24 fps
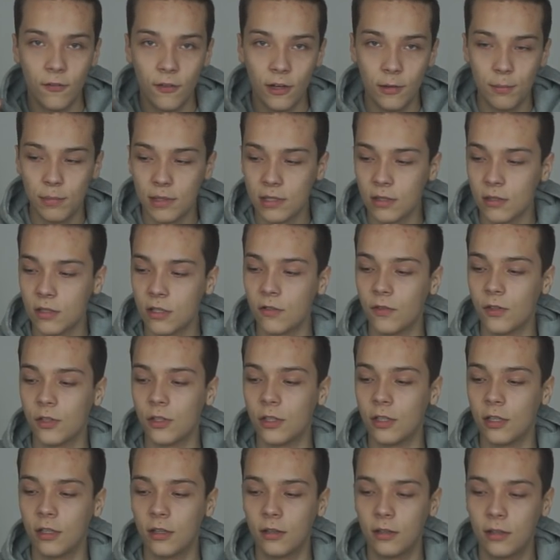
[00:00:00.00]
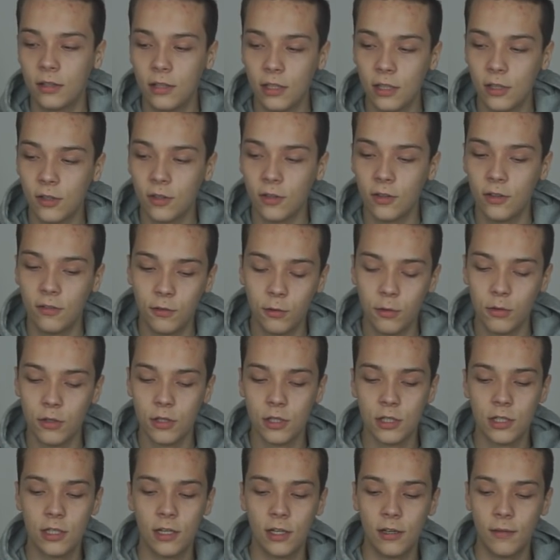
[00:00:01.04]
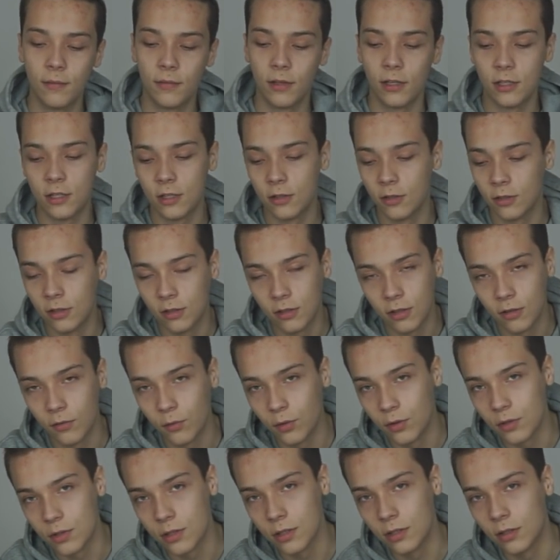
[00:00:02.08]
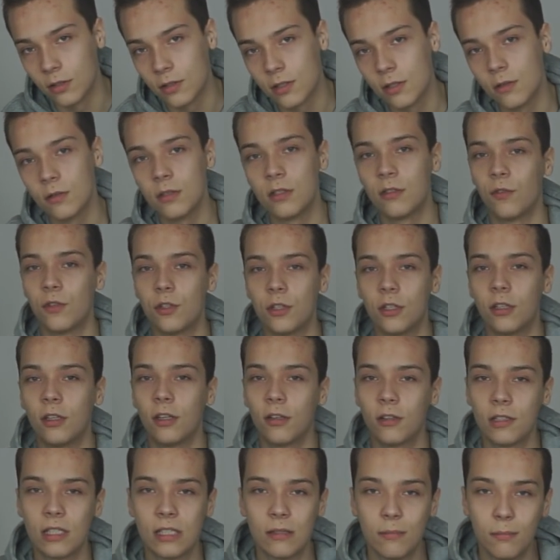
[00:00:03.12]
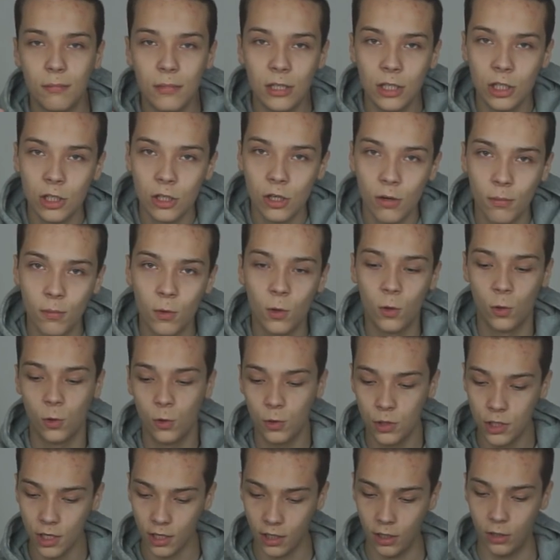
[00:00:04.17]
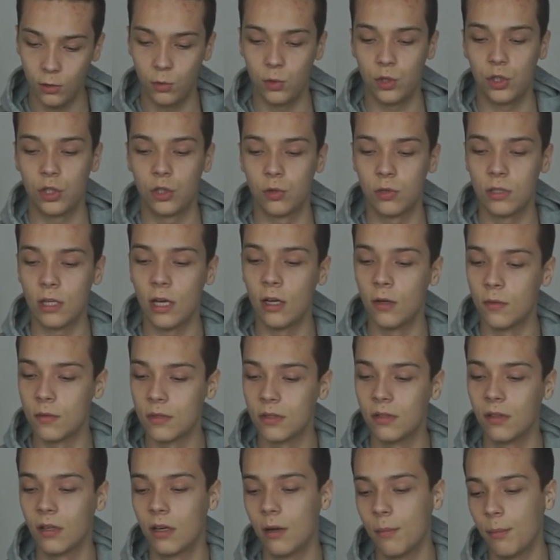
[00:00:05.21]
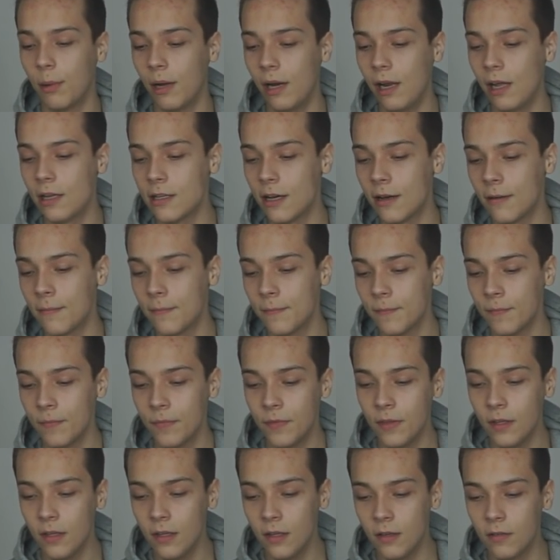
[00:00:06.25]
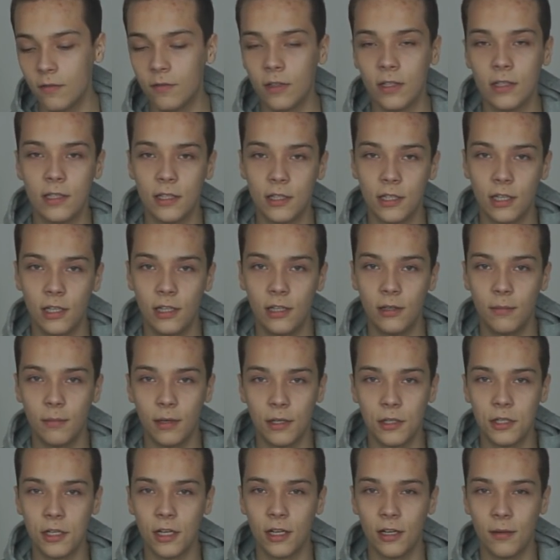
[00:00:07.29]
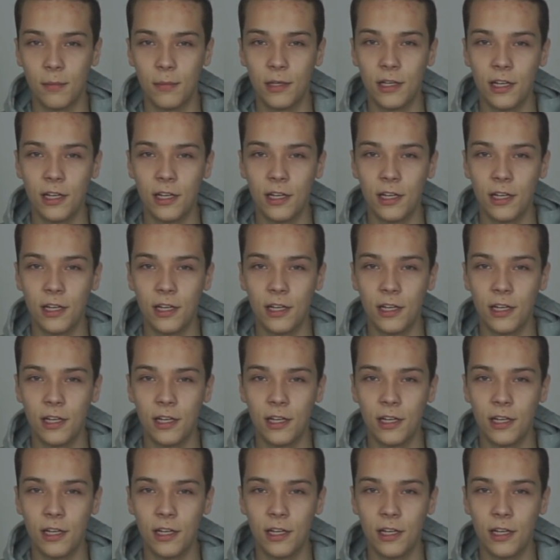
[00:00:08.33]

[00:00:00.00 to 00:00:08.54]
Wejpy e, są stworzone tylko i wyłącznie, znaczy no tylko i wyłącznie, no są stworzone z myślą o ludziach, którzy rzucają zwykłe palenie, więc jeżeli macie